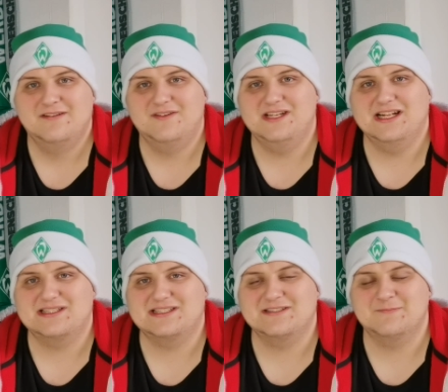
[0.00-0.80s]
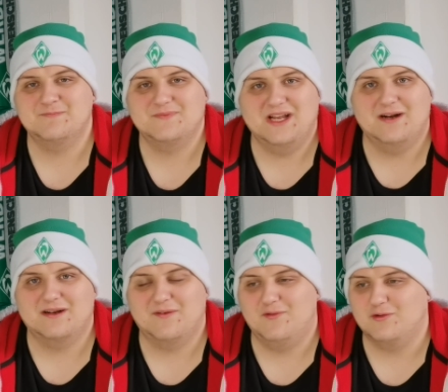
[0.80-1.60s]
wir die letzten, ja,
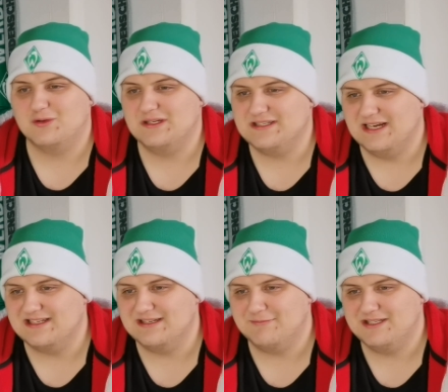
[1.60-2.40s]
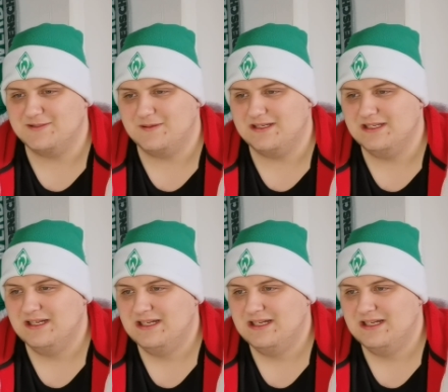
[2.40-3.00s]
gefühlt 100 Jahre gegen Mainz waren.